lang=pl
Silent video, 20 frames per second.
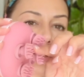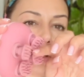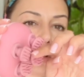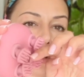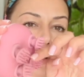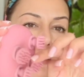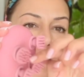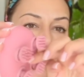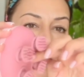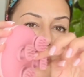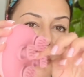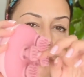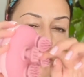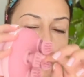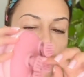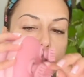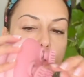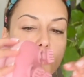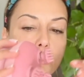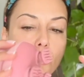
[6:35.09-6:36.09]
takie
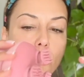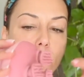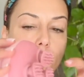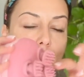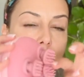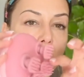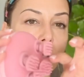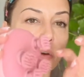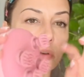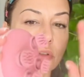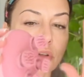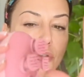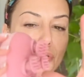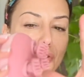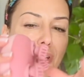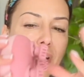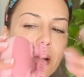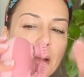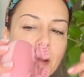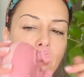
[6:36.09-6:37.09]
fałdki skóry
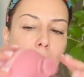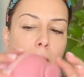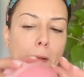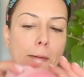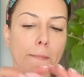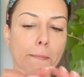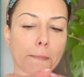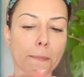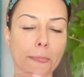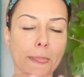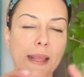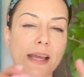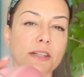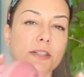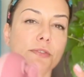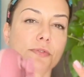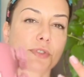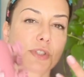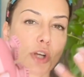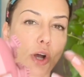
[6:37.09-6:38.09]
wciągnąć,
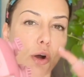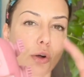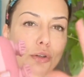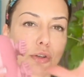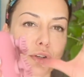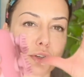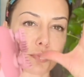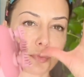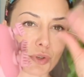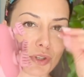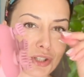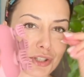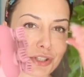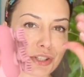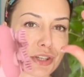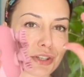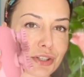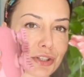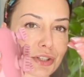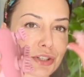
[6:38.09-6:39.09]
znaczy wciągnąć,
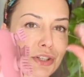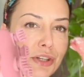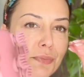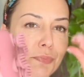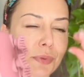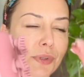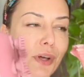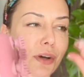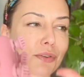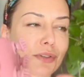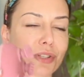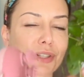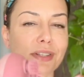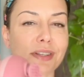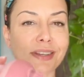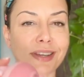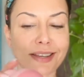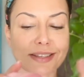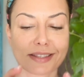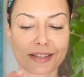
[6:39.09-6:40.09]
szczypnąć.
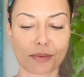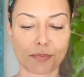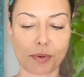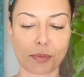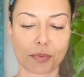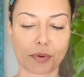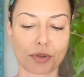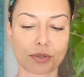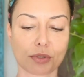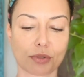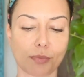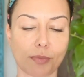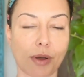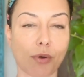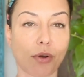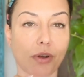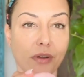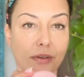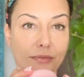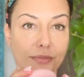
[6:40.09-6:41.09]
Jest to po prostu
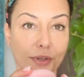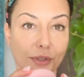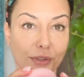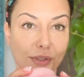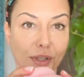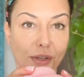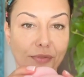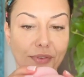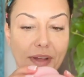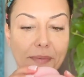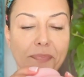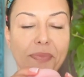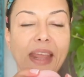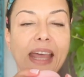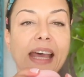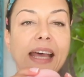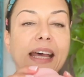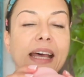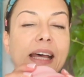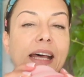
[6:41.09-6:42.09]
mało komfortowe.
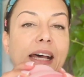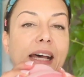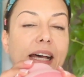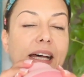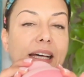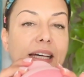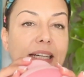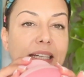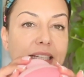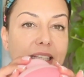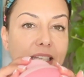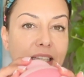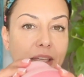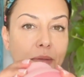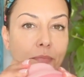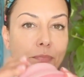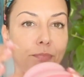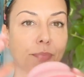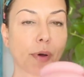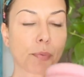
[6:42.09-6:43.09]
E,
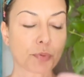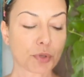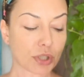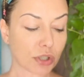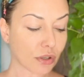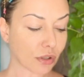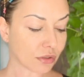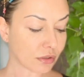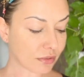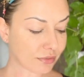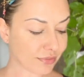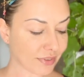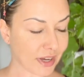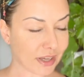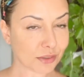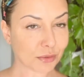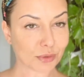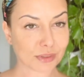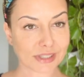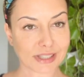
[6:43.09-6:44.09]
I po
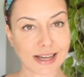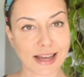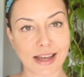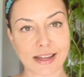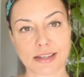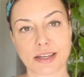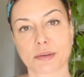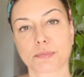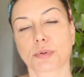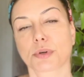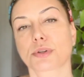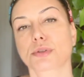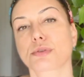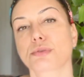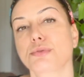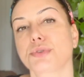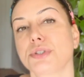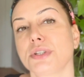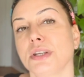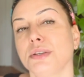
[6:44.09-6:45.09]
przygotowaniu tkanek, po
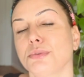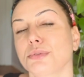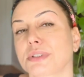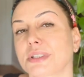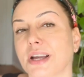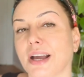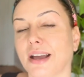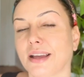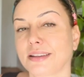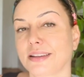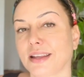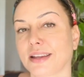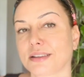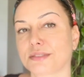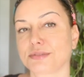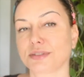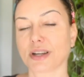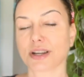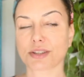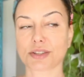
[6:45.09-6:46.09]
rozluźnieniu
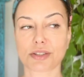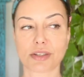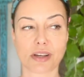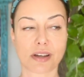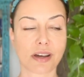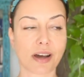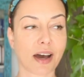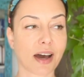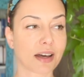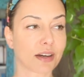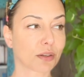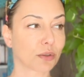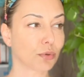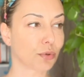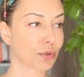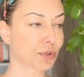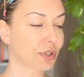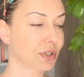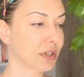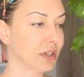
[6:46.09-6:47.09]
tkanek właśnie
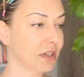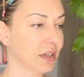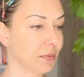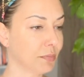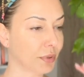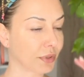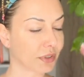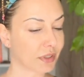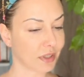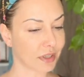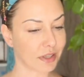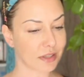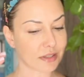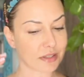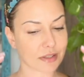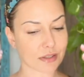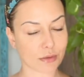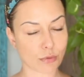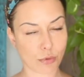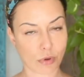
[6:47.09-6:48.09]
karku, szyi,
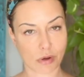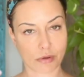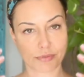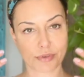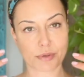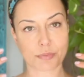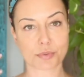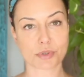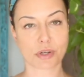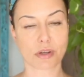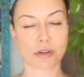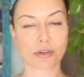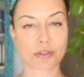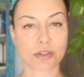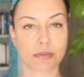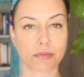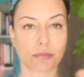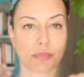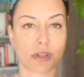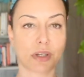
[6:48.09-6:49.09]
potylicy, głowy
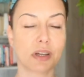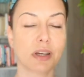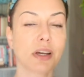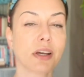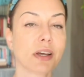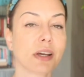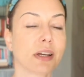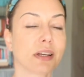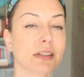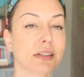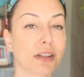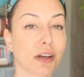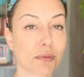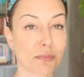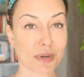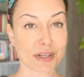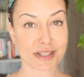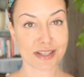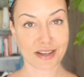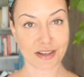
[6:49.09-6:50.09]
przechodzimy do
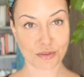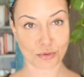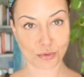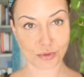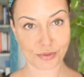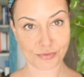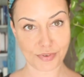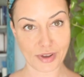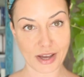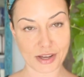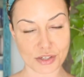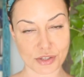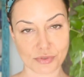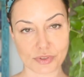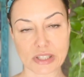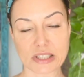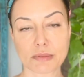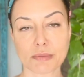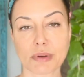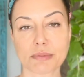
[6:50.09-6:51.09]
masażu twarzy.
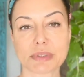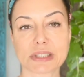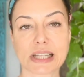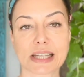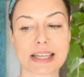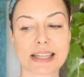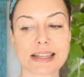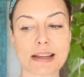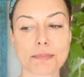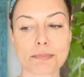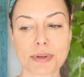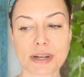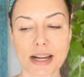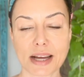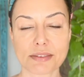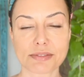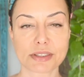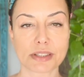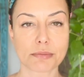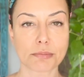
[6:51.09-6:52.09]
Wtedy mamy takie
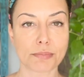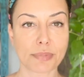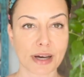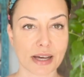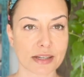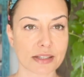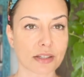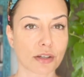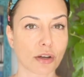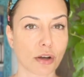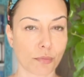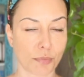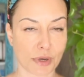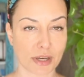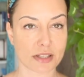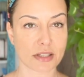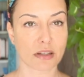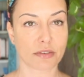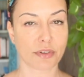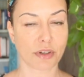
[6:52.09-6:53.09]
naprawdę bardzo
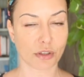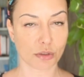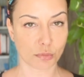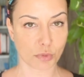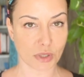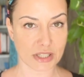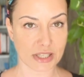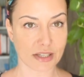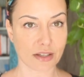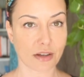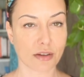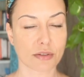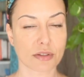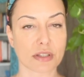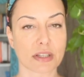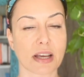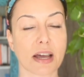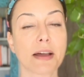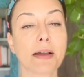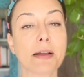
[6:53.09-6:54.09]
kompleksowe,
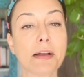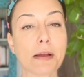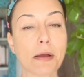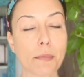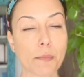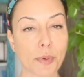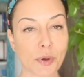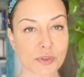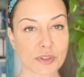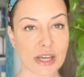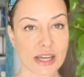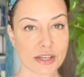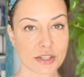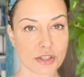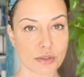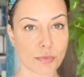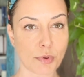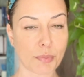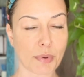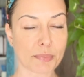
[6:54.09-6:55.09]
odmładzające
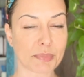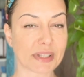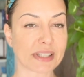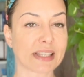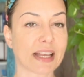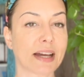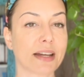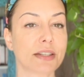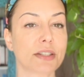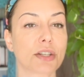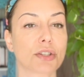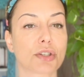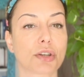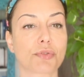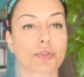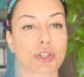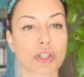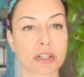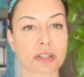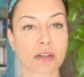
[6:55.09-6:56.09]
podejście, bo pamiętajcie, że
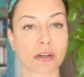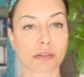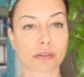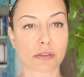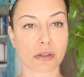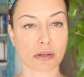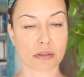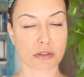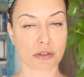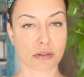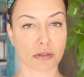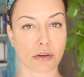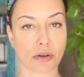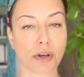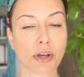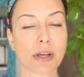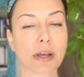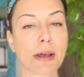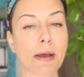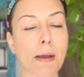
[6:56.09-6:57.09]
wszystko to, co
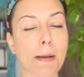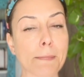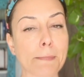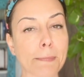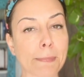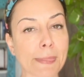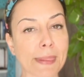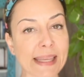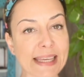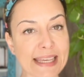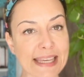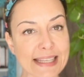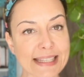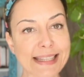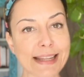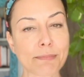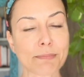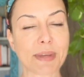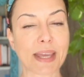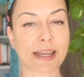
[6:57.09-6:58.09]
mm, jest
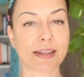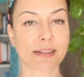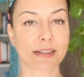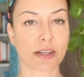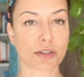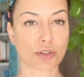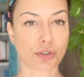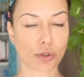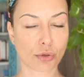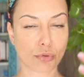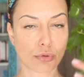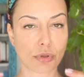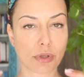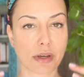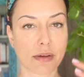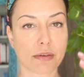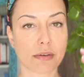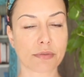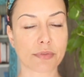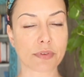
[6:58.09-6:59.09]
napięte,
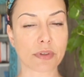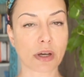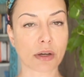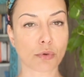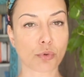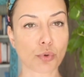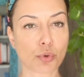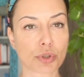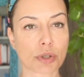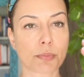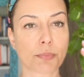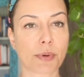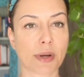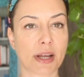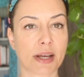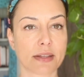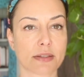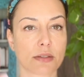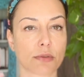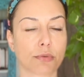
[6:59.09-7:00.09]
szczególnie na górze
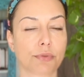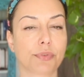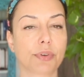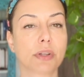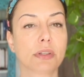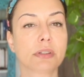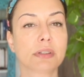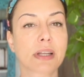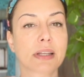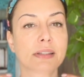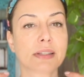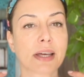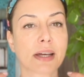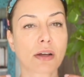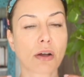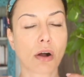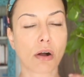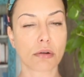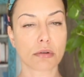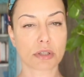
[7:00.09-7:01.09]
pleców, na
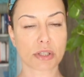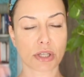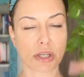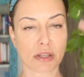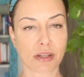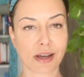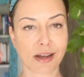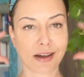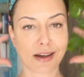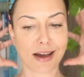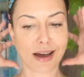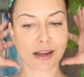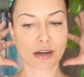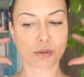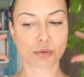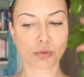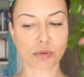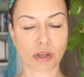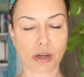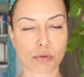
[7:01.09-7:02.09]
dekolcie, na
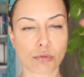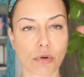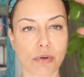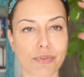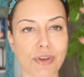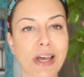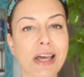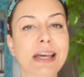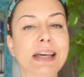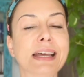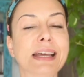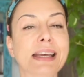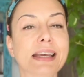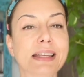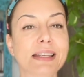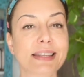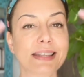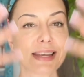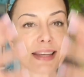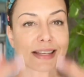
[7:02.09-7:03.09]
karku, na głowie,
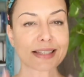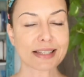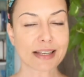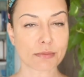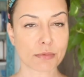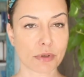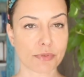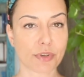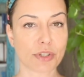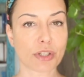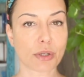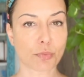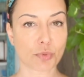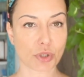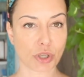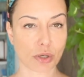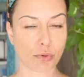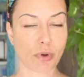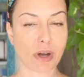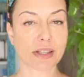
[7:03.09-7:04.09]
niesamowicie
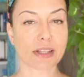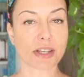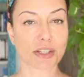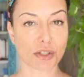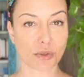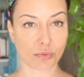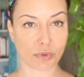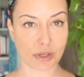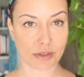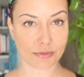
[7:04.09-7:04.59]
przekłada się na